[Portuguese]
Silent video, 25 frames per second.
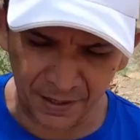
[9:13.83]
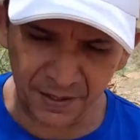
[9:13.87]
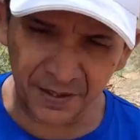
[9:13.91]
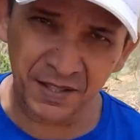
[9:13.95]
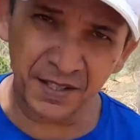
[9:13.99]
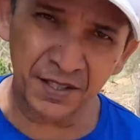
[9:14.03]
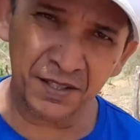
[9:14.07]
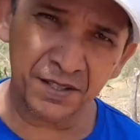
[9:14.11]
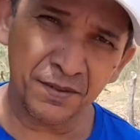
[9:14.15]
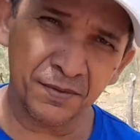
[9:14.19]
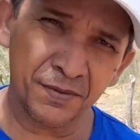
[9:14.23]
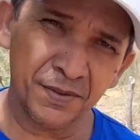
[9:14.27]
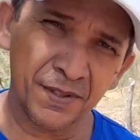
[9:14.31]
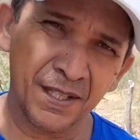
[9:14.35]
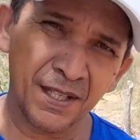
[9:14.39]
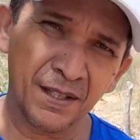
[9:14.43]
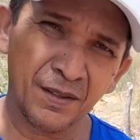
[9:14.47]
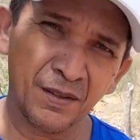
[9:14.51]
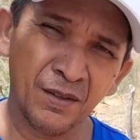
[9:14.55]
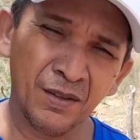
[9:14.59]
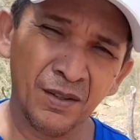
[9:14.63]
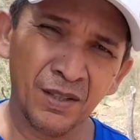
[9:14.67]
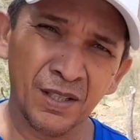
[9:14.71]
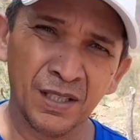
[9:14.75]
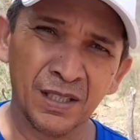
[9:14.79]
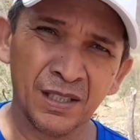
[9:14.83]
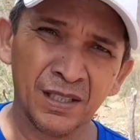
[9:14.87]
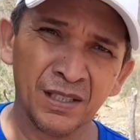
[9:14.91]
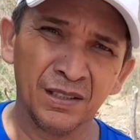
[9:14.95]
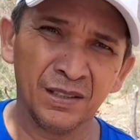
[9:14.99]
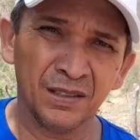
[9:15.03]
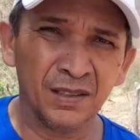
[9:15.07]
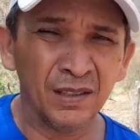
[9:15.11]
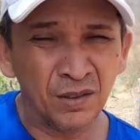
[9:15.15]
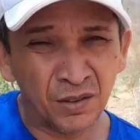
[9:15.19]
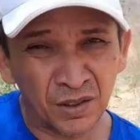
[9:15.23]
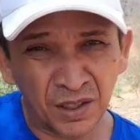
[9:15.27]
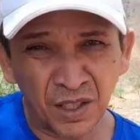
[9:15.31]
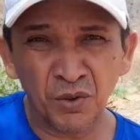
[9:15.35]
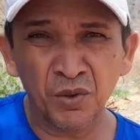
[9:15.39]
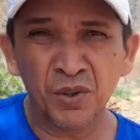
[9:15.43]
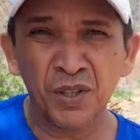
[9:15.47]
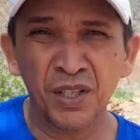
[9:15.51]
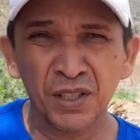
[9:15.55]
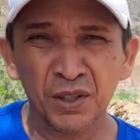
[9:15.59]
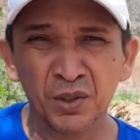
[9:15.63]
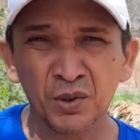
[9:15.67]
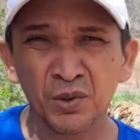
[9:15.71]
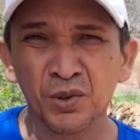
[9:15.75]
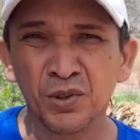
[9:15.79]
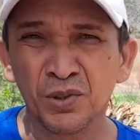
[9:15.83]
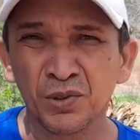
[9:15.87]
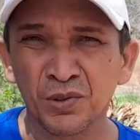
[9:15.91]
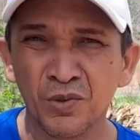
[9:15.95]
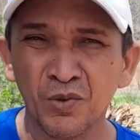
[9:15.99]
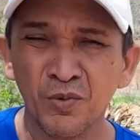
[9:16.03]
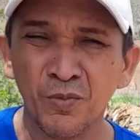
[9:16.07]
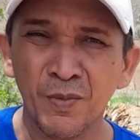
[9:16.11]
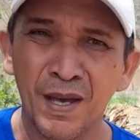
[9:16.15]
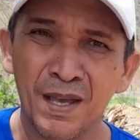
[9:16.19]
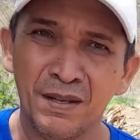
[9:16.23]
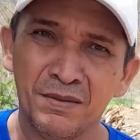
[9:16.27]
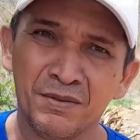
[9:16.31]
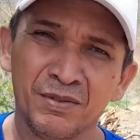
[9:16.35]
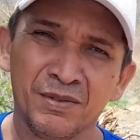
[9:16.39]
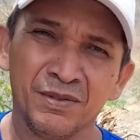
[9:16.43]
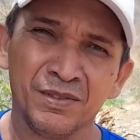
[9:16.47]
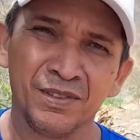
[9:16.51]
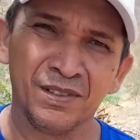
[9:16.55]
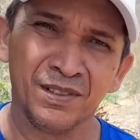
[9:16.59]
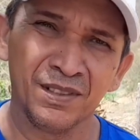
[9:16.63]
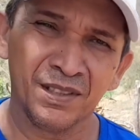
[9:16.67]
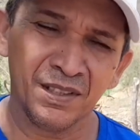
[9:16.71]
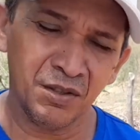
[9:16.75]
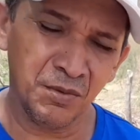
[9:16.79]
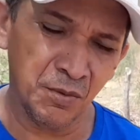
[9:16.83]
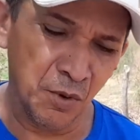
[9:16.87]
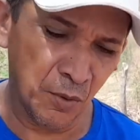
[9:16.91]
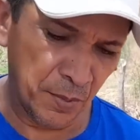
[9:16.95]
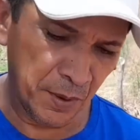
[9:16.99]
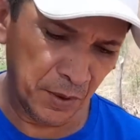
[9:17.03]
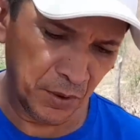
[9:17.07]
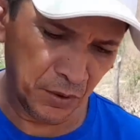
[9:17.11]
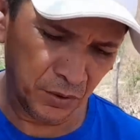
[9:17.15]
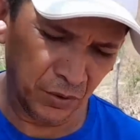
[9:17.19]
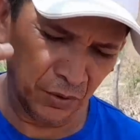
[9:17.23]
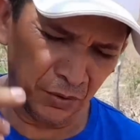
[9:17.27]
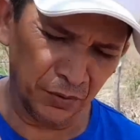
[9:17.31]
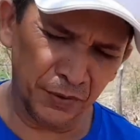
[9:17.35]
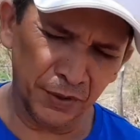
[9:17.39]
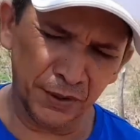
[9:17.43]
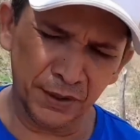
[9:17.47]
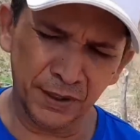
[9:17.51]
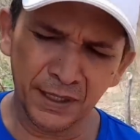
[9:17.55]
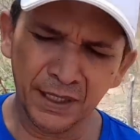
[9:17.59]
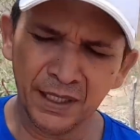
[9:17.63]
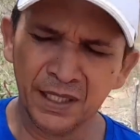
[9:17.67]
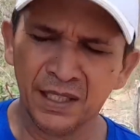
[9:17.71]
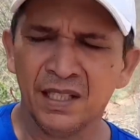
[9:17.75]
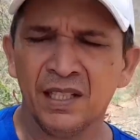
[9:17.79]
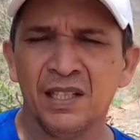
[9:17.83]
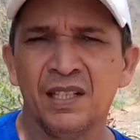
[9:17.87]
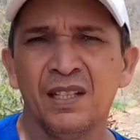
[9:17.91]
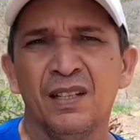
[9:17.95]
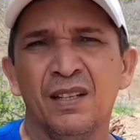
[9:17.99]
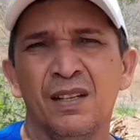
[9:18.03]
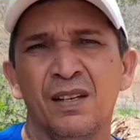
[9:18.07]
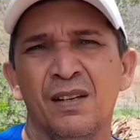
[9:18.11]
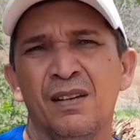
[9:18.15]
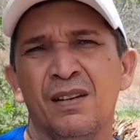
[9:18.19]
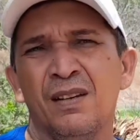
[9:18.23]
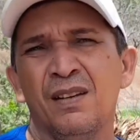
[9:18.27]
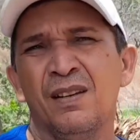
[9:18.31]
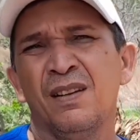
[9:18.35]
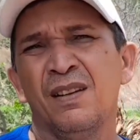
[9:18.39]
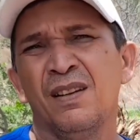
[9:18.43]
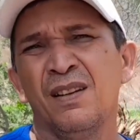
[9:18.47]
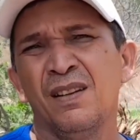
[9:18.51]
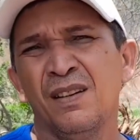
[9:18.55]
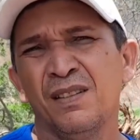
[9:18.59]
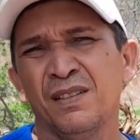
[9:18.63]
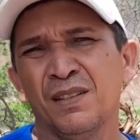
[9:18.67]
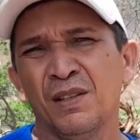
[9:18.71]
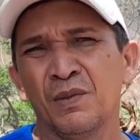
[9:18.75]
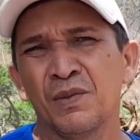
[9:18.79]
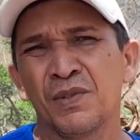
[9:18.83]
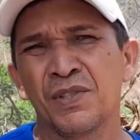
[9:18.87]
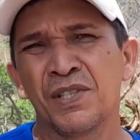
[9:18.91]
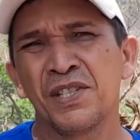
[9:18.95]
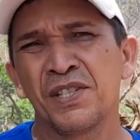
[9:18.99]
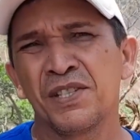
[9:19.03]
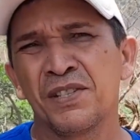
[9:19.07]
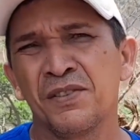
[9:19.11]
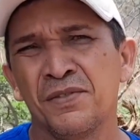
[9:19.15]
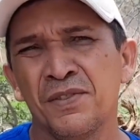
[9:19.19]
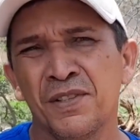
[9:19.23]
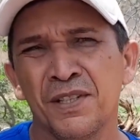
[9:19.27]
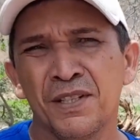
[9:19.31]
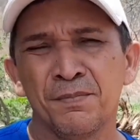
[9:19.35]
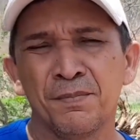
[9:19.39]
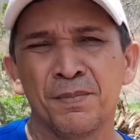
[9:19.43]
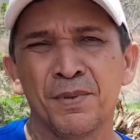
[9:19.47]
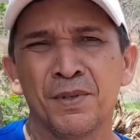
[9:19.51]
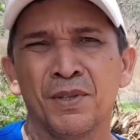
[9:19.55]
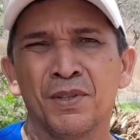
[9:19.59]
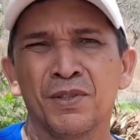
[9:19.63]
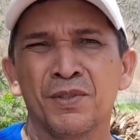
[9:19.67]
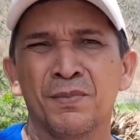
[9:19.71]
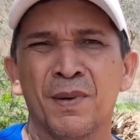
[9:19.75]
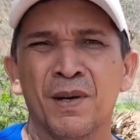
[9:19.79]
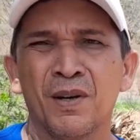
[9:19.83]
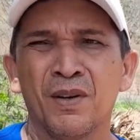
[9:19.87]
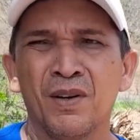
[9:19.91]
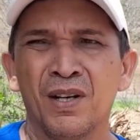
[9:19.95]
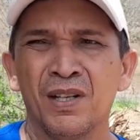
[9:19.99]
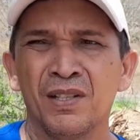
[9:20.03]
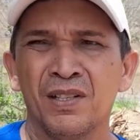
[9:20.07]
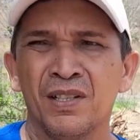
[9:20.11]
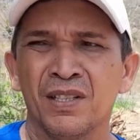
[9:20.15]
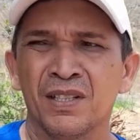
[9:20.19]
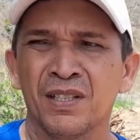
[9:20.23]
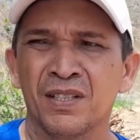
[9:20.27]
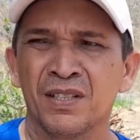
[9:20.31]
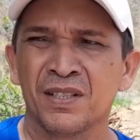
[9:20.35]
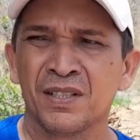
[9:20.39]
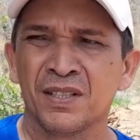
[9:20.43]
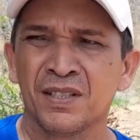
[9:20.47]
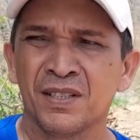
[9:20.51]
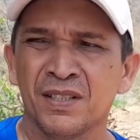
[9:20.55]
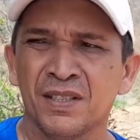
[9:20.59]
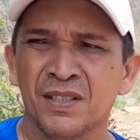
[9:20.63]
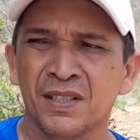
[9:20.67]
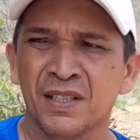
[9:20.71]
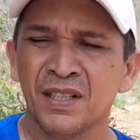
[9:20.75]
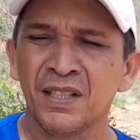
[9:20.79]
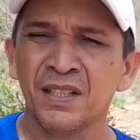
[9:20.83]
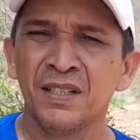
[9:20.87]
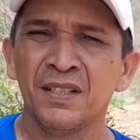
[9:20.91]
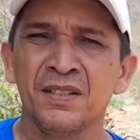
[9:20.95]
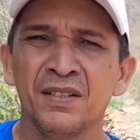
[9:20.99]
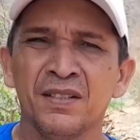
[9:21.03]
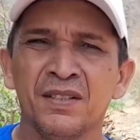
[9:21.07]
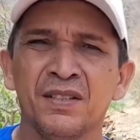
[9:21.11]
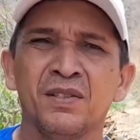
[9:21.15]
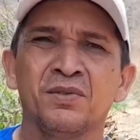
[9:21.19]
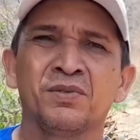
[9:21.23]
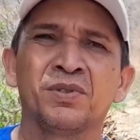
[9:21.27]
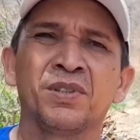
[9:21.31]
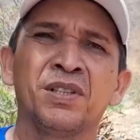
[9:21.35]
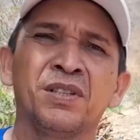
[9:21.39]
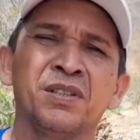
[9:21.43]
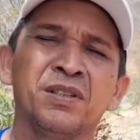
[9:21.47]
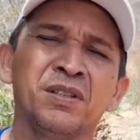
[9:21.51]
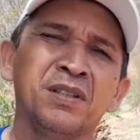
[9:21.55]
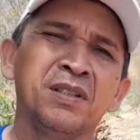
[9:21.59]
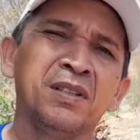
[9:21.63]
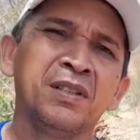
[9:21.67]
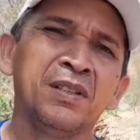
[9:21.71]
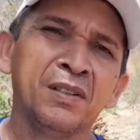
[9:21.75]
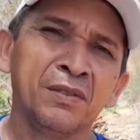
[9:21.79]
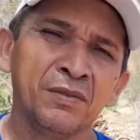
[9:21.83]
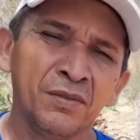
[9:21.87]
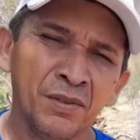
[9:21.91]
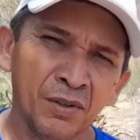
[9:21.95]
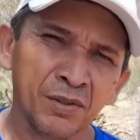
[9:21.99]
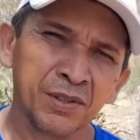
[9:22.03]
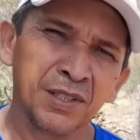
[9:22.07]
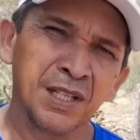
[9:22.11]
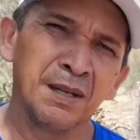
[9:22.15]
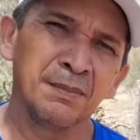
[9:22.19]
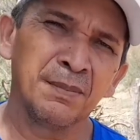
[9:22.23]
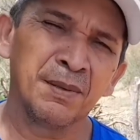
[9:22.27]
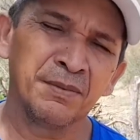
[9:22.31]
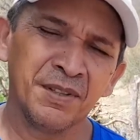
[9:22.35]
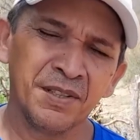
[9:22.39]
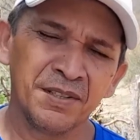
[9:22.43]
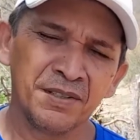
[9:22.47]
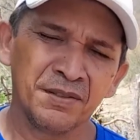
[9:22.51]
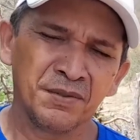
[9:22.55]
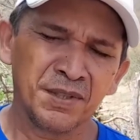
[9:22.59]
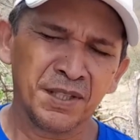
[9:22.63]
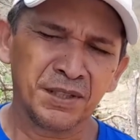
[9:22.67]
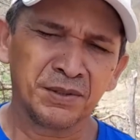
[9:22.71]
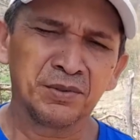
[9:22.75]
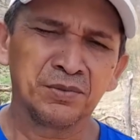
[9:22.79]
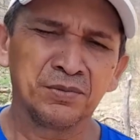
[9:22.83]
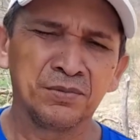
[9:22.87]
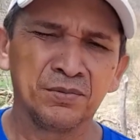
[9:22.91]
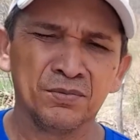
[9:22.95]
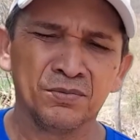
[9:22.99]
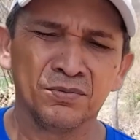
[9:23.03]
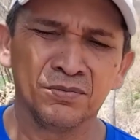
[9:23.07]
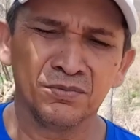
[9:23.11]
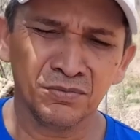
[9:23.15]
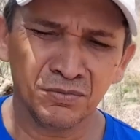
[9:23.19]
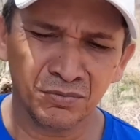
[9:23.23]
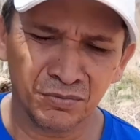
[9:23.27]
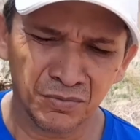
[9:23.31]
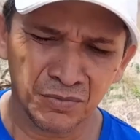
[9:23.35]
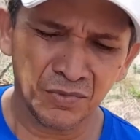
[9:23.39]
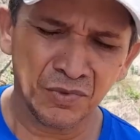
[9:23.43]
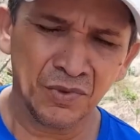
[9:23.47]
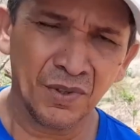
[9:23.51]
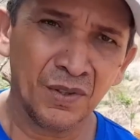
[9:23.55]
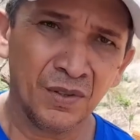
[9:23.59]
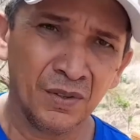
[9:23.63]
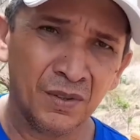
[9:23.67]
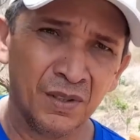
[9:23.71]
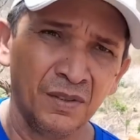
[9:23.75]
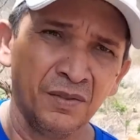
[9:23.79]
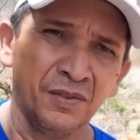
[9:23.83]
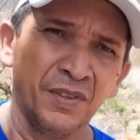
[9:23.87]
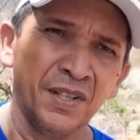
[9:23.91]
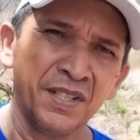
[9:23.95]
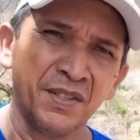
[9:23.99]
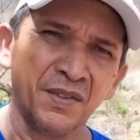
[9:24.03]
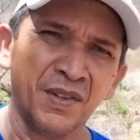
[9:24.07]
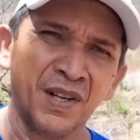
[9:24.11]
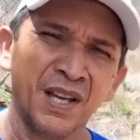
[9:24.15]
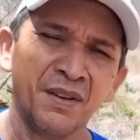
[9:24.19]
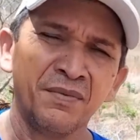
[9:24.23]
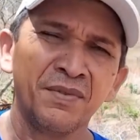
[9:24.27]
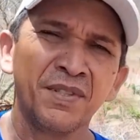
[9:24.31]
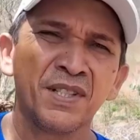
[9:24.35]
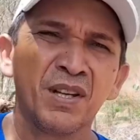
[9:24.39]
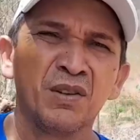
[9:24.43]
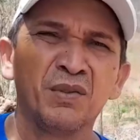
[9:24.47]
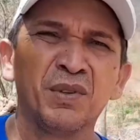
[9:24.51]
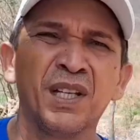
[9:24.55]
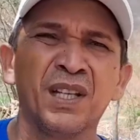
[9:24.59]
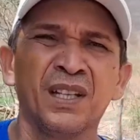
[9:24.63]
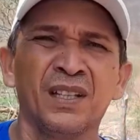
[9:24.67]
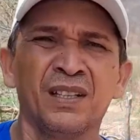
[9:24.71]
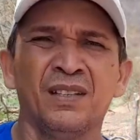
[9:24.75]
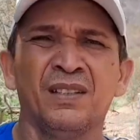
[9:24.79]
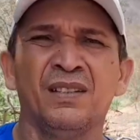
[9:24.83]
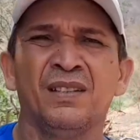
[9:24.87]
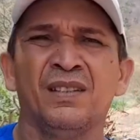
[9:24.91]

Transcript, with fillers: para sexta-feira agora ter um retorno com o médico que me operou do ouvido, né? Então sexta-feira próxima agora, dia 6, eu tenho que voltar para fazer, um, fazer uma revisão, né?